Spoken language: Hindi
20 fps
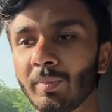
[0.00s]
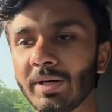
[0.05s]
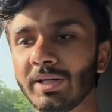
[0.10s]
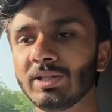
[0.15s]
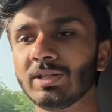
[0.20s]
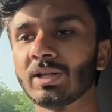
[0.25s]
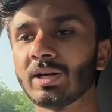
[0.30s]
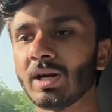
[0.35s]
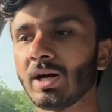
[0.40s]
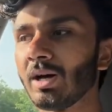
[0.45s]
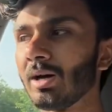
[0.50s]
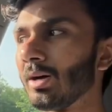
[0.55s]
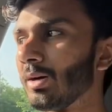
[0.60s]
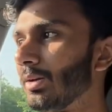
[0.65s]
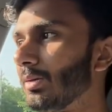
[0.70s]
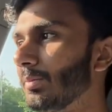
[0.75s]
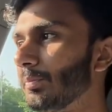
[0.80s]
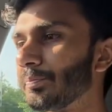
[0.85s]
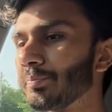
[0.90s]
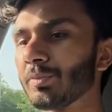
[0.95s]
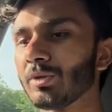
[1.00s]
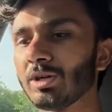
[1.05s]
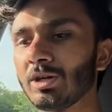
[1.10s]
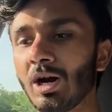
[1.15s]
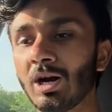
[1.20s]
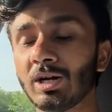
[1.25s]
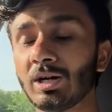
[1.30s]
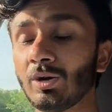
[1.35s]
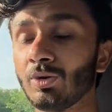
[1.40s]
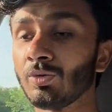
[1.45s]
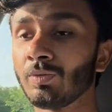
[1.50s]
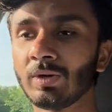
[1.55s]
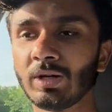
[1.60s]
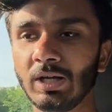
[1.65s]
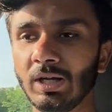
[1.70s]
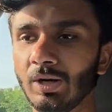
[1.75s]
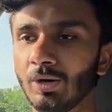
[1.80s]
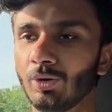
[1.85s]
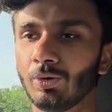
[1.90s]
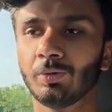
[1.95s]
महिंद्रा टाटा
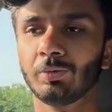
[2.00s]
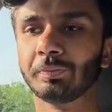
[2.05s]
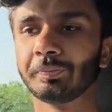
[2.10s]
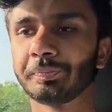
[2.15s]
उनकी लो